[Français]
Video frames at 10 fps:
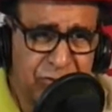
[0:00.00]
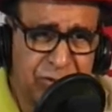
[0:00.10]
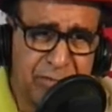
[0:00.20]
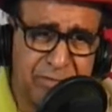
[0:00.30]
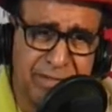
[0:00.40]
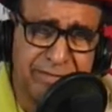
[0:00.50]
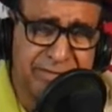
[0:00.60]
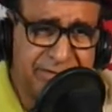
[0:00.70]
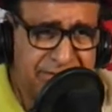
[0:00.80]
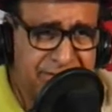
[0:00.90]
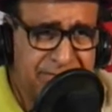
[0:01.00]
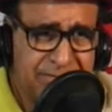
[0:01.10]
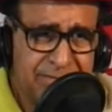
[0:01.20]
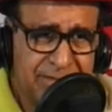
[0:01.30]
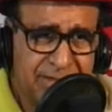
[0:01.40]
j'ai menti
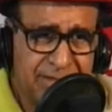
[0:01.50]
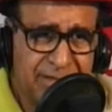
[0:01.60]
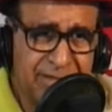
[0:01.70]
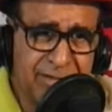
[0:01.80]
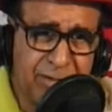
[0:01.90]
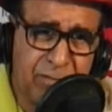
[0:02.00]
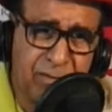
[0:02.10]
il n'a pas